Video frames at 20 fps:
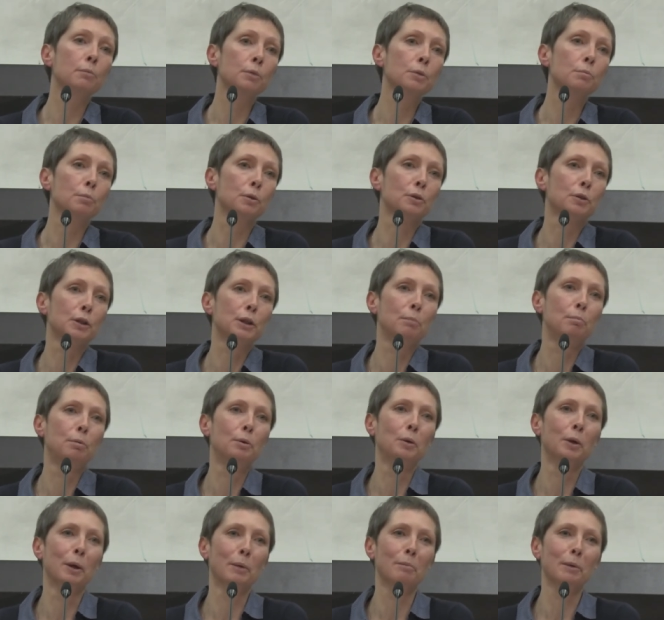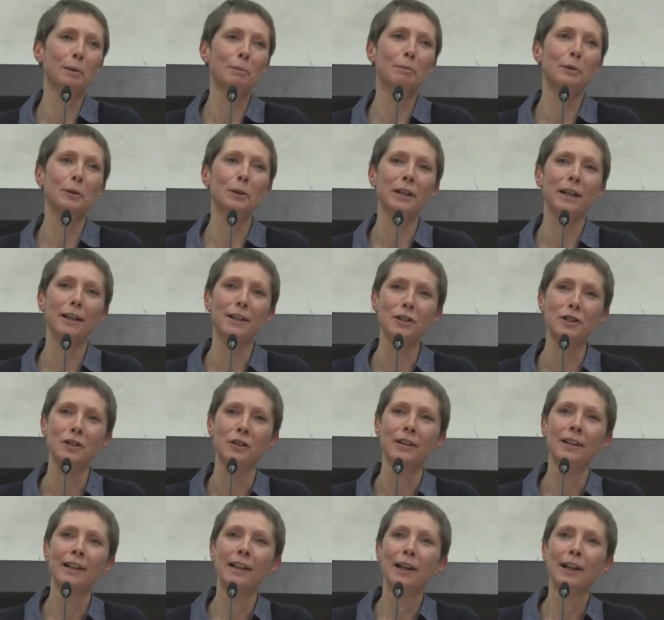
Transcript: moi je pense que c'est plutôt un point de blocage,